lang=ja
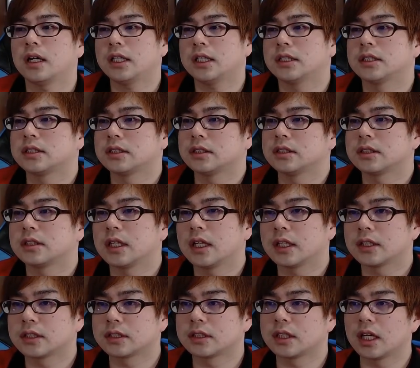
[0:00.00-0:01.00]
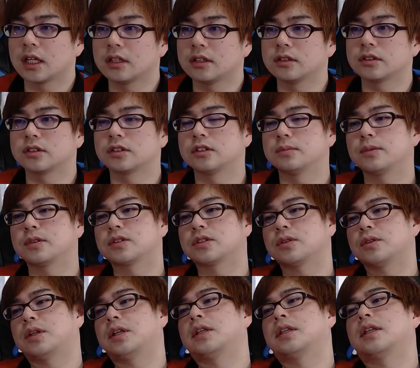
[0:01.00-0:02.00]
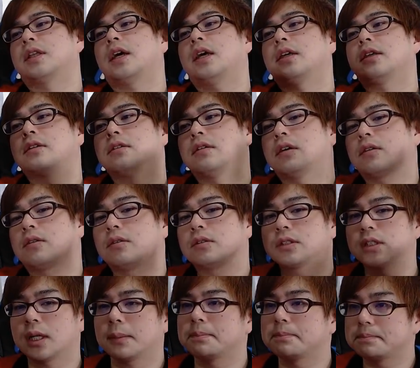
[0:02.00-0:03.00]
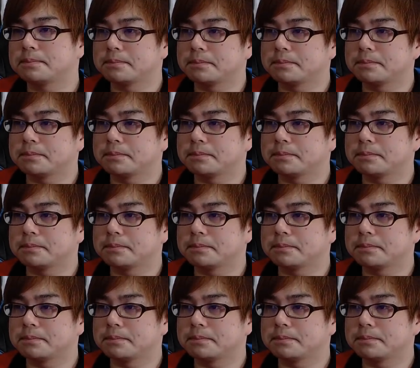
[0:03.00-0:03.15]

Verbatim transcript: い続いてセール注目商品第9位はこちら